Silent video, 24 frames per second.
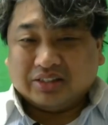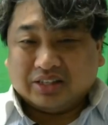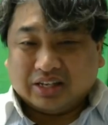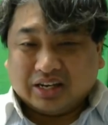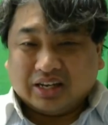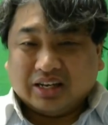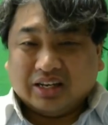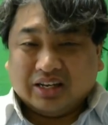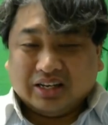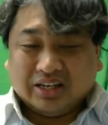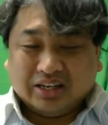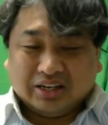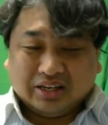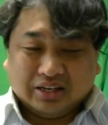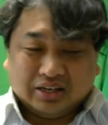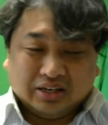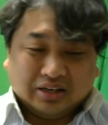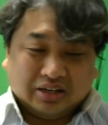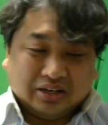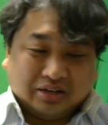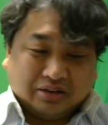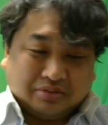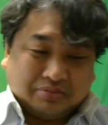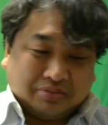ね、
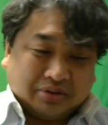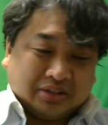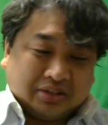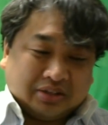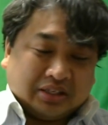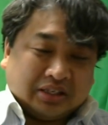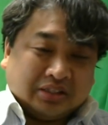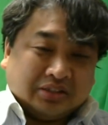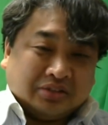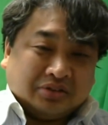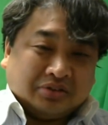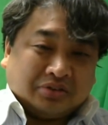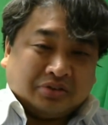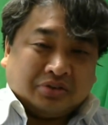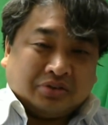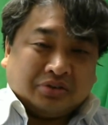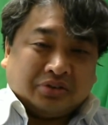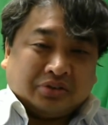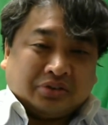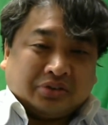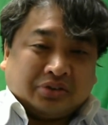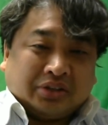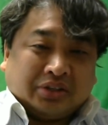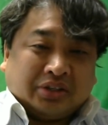別冊を購
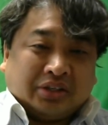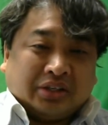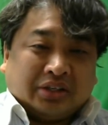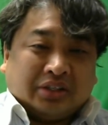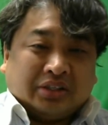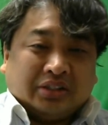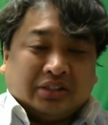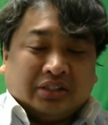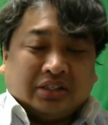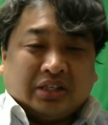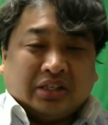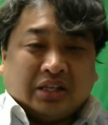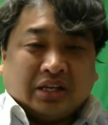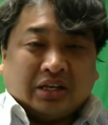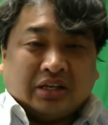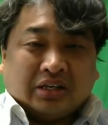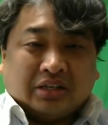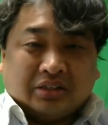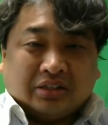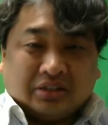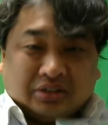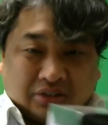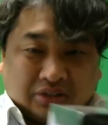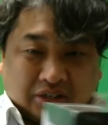読して
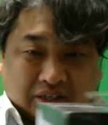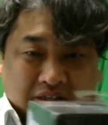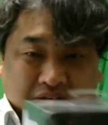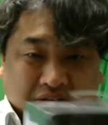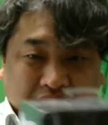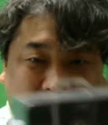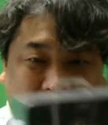くれてる